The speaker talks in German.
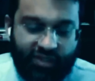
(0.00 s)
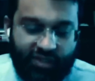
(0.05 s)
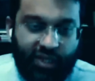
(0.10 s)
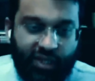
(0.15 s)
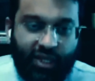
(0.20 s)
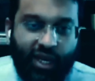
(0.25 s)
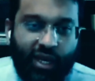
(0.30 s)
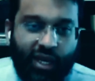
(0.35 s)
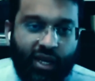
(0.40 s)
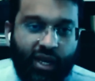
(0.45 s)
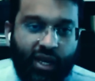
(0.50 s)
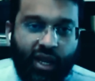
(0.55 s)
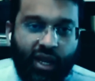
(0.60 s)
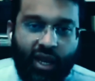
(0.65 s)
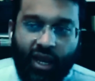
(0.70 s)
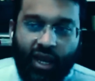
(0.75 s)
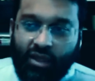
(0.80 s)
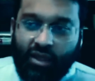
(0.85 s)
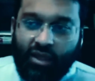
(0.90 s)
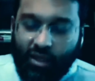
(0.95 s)
Und sie werden
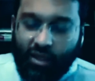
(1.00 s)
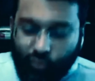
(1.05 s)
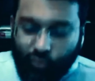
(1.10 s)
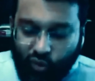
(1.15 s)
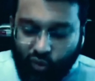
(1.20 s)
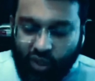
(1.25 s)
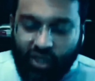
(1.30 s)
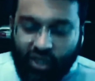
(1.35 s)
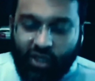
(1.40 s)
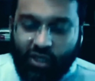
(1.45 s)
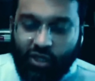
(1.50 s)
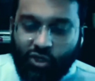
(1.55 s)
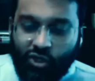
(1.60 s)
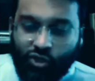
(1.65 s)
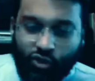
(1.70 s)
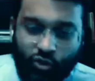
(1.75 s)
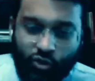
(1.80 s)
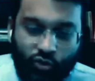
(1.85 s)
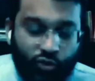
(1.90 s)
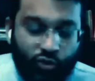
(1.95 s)
Fragen bringen, die ich
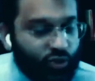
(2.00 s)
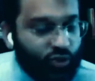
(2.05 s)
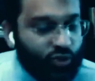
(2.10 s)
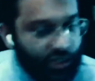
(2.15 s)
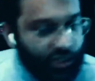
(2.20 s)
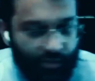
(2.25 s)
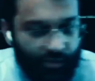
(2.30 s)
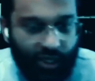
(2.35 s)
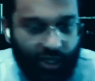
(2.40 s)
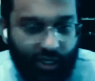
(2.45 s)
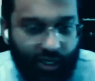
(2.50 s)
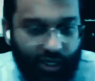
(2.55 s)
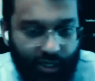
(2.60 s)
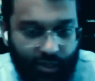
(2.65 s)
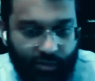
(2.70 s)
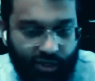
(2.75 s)
jetzt nicht ausdrücklich nennen